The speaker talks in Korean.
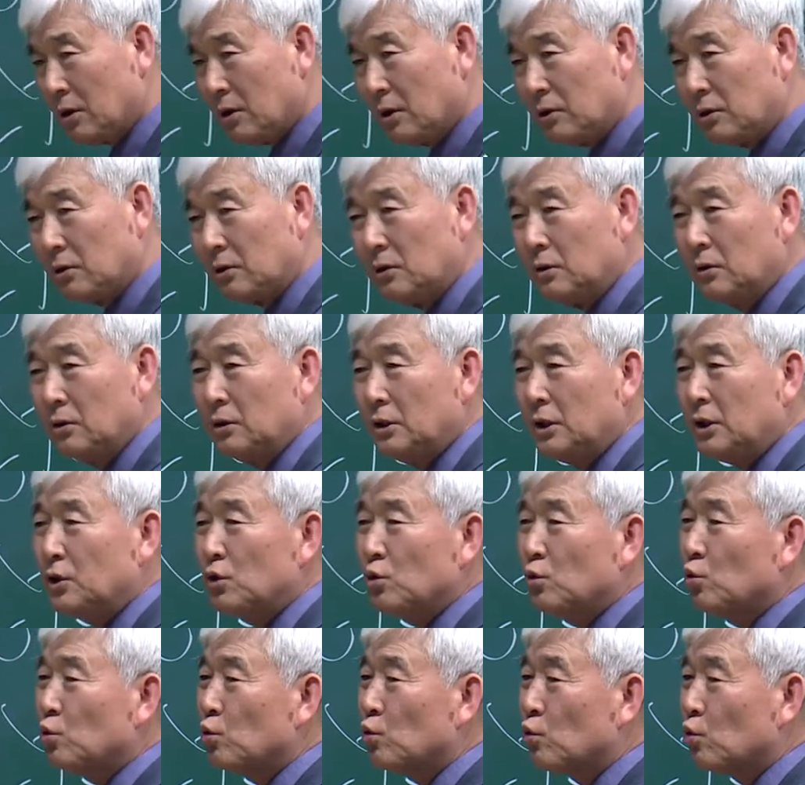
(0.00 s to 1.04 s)
것들이
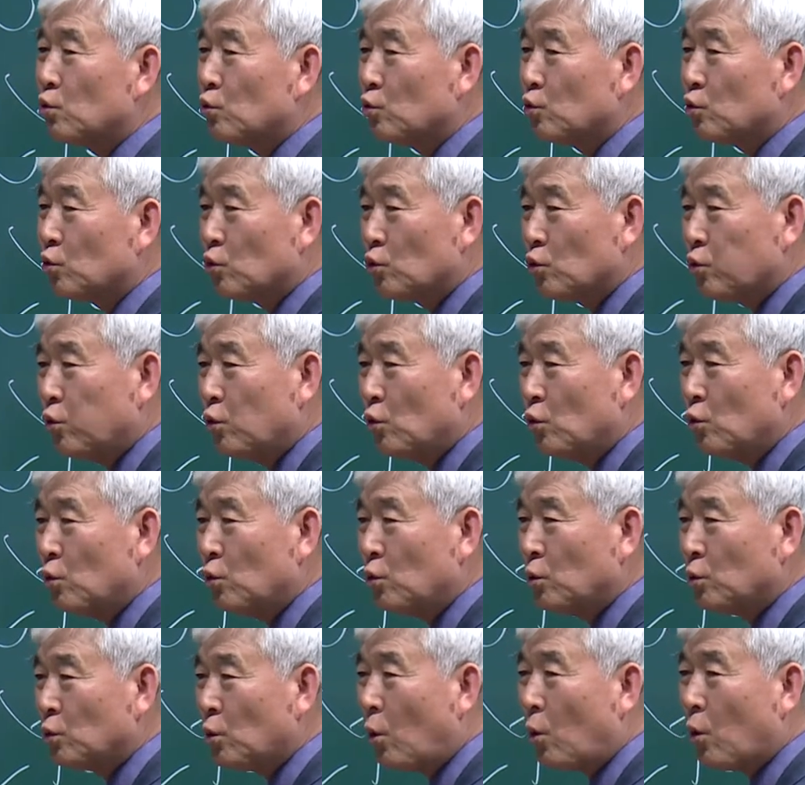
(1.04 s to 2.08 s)

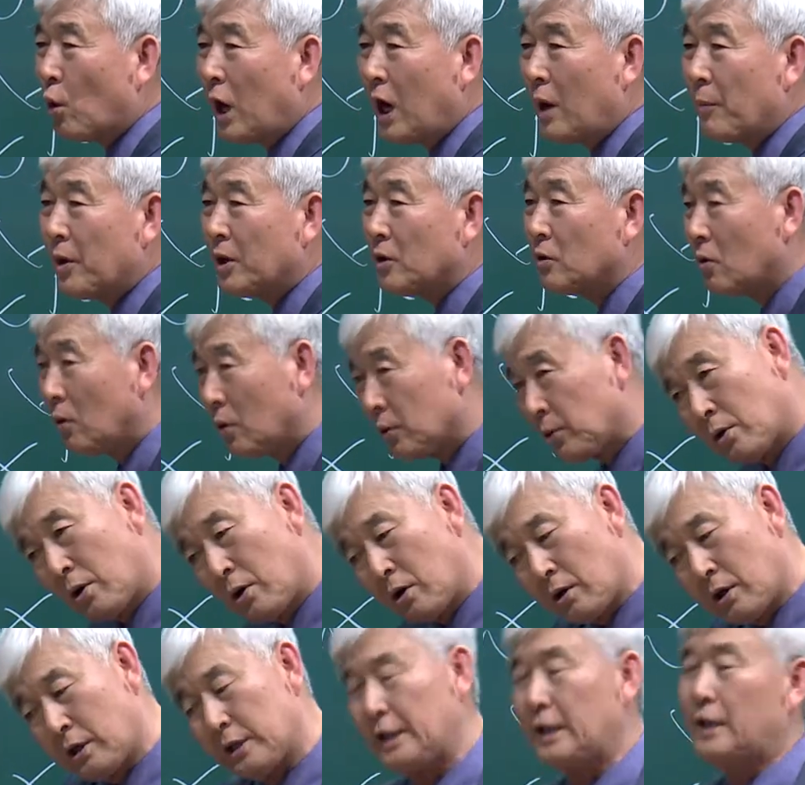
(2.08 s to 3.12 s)
충돌하면 어떡할
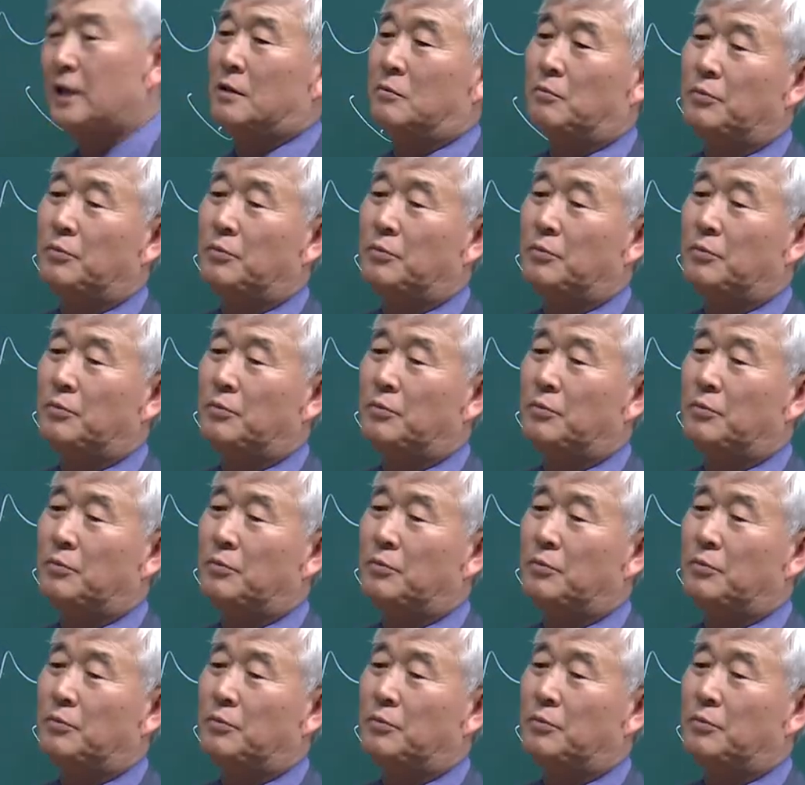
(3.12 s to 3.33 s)
거냐 하는